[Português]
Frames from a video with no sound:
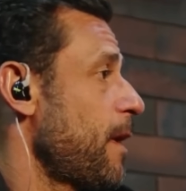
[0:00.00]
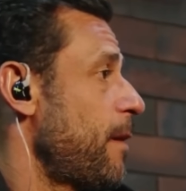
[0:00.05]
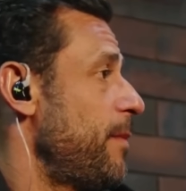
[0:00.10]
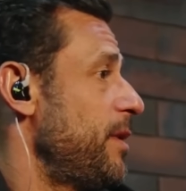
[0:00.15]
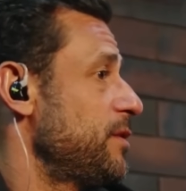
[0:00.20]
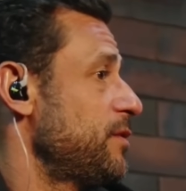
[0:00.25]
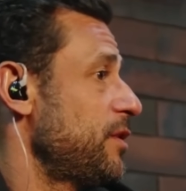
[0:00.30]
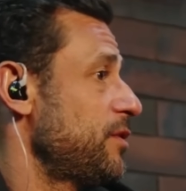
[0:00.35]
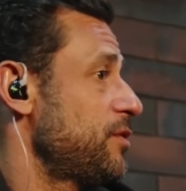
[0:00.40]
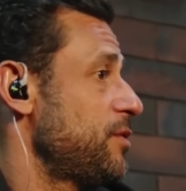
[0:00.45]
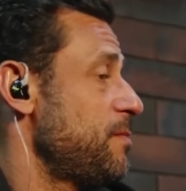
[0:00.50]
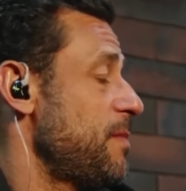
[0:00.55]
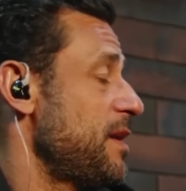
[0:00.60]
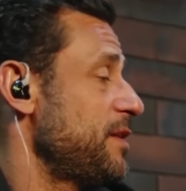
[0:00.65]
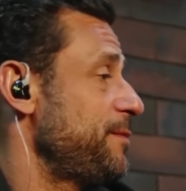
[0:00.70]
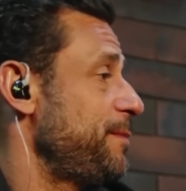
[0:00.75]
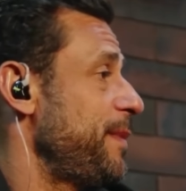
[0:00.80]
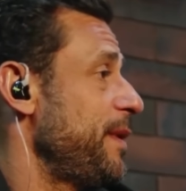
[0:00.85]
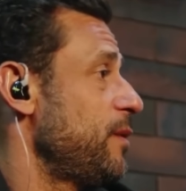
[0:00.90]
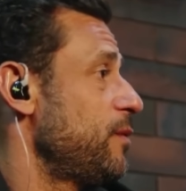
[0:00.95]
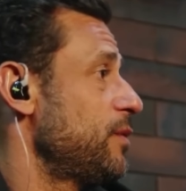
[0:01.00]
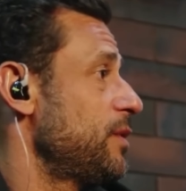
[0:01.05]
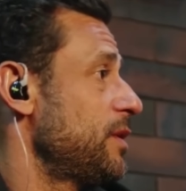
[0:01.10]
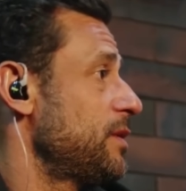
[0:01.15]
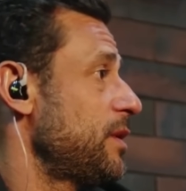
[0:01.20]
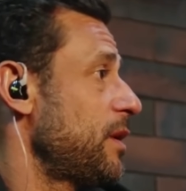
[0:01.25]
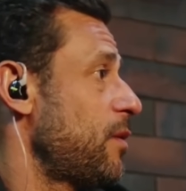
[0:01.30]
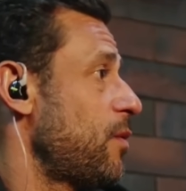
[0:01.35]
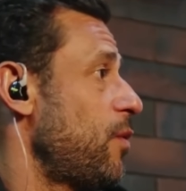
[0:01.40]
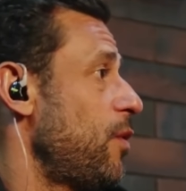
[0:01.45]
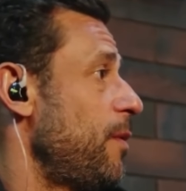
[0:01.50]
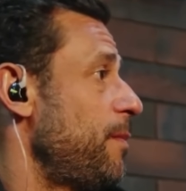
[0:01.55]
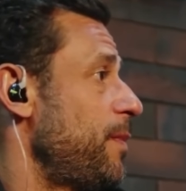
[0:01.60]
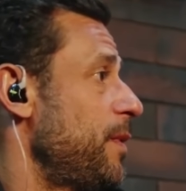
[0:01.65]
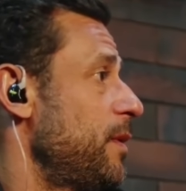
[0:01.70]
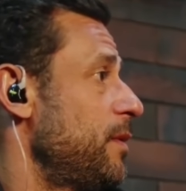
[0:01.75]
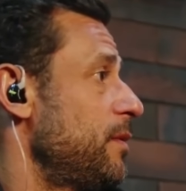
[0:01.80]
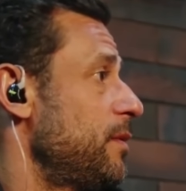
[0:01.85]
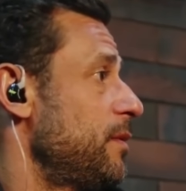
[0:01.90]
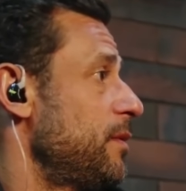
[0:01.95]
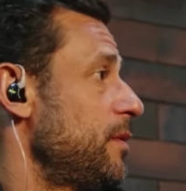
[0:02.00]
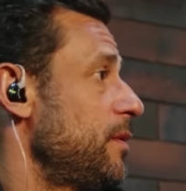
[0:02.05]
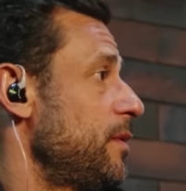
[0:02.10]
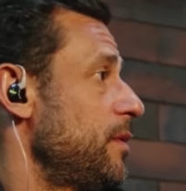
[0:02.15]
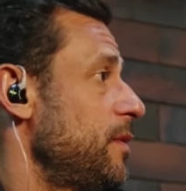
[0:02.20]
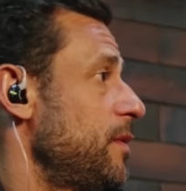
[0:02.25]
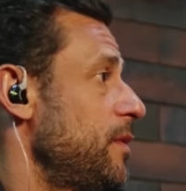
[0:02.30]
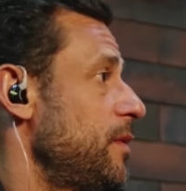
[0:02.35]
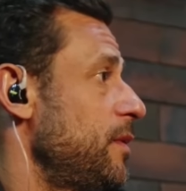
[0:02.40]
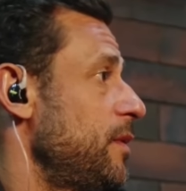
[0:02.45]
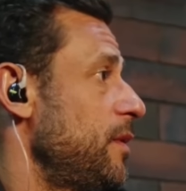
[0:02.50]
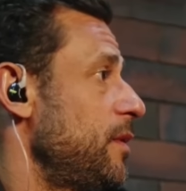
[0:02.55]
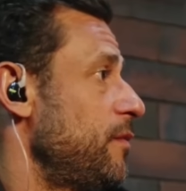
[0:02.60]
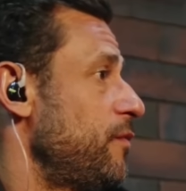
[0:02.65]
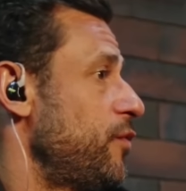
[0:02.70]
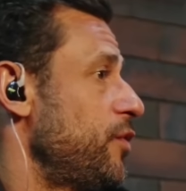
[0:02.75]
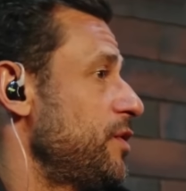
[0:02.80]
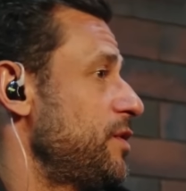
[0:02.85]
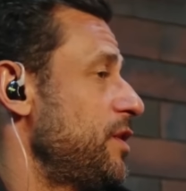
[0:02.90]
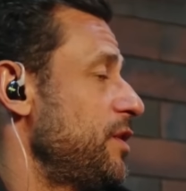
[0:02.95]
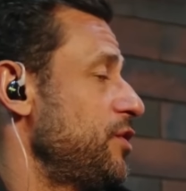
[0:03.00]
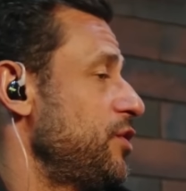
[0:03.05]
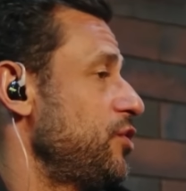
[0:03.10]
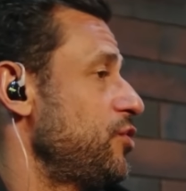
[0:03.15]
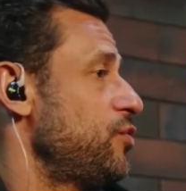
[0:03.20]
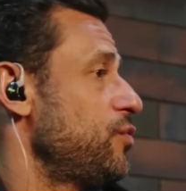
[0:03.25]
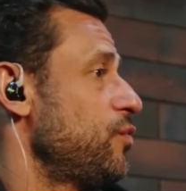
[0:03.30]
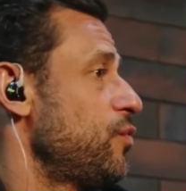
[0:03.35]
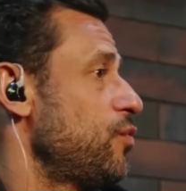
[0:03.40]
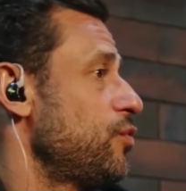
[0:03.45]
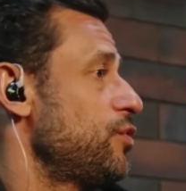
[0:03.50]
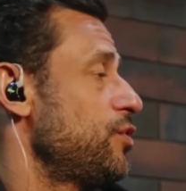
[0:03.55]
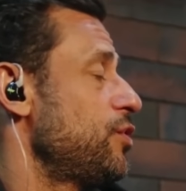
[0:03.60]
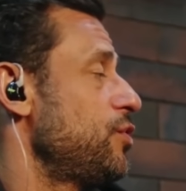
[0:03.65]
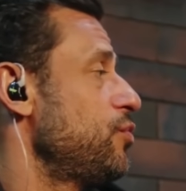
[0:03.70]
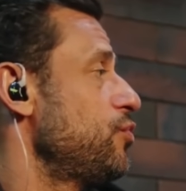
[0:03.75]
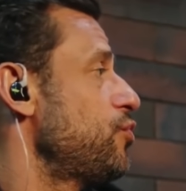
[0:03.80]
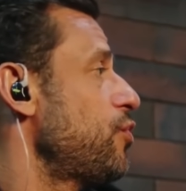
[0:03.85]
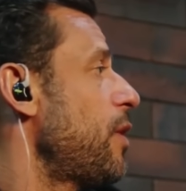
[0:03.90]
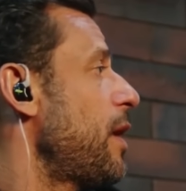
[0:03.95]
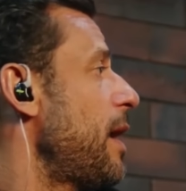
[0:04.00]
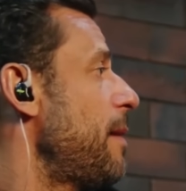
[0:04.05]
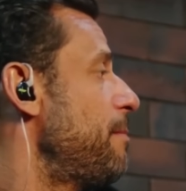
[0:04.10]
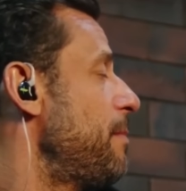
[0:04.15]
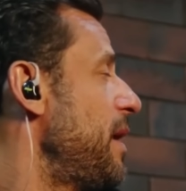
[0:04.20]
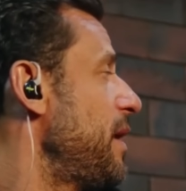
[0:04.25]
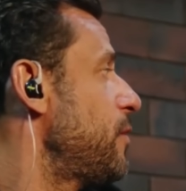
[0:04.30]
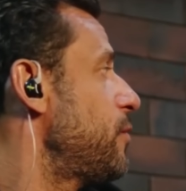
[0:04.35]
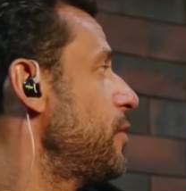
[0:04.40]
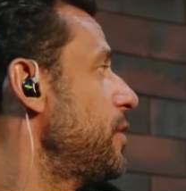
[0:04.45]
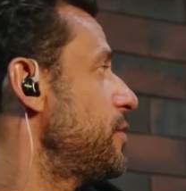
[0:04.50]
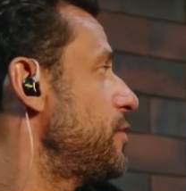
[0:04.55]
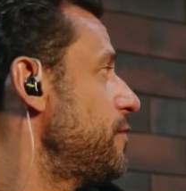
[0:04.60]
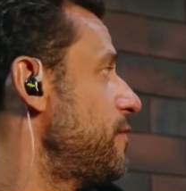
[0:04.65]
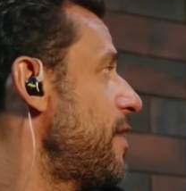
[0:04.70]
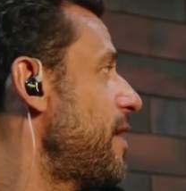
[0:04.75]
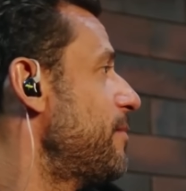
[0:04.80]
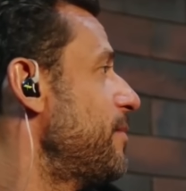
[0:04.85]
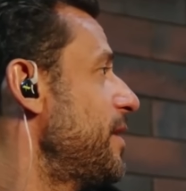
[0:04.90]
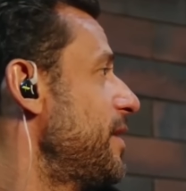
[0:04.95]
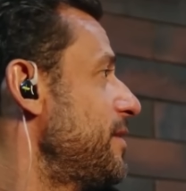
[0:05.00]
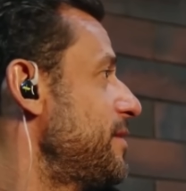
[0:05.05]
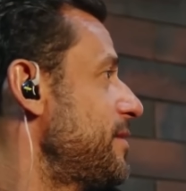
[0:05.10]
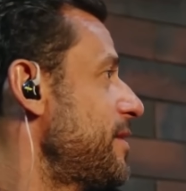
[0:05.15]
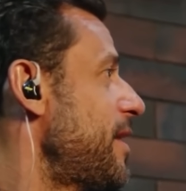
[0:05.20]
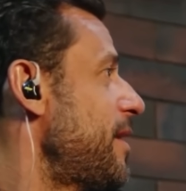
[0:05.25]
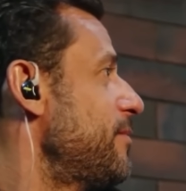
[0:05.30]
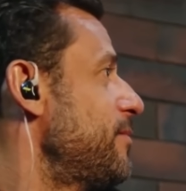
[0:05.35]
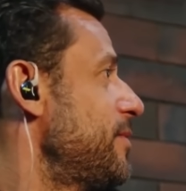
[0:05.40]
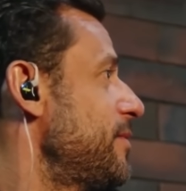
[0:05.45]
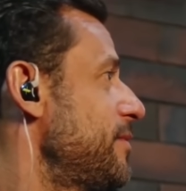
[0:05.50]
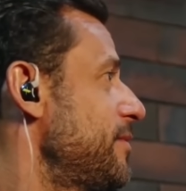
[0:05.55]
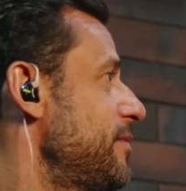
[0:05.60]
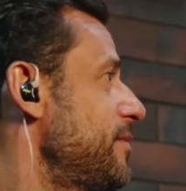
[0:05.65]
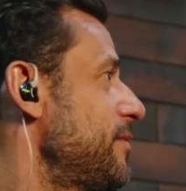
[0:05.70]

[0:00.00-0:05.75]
Mas eu acho que mais pegou nessa Copa foi assim, a gente não conseguiu jogar bem coletivamente, sabe?